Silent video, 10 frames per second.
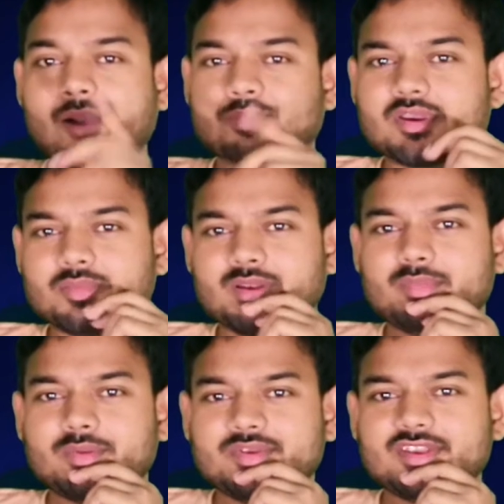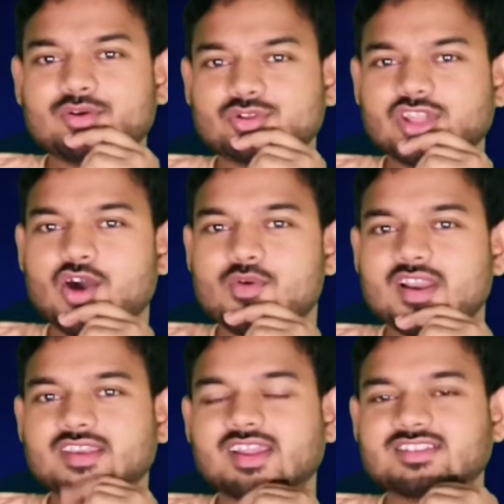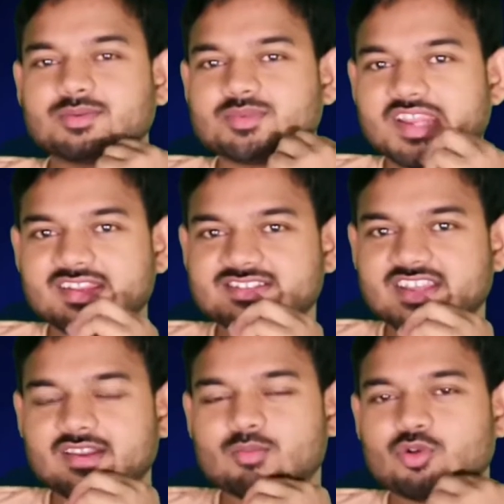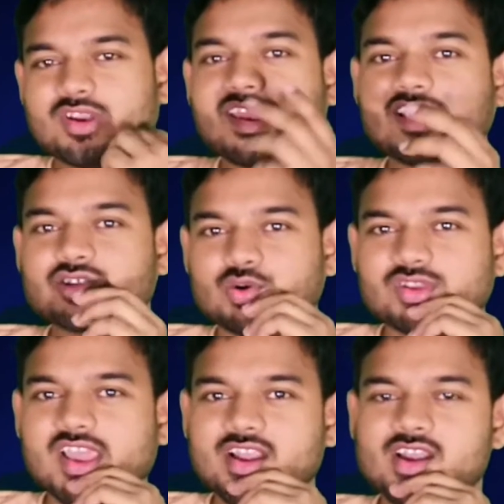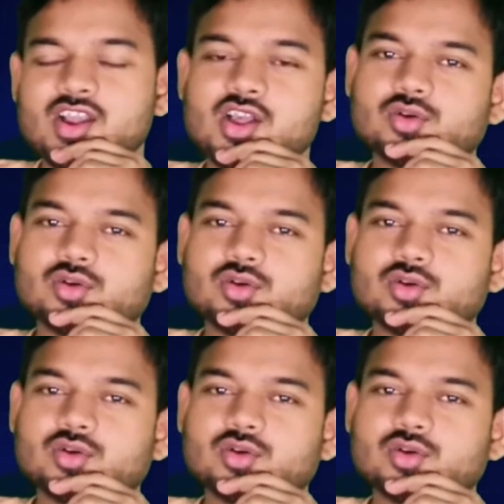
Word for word: आपके मन में भी ये होता होगा कि यार जब चैनल मोनेटाइज हो जाएगा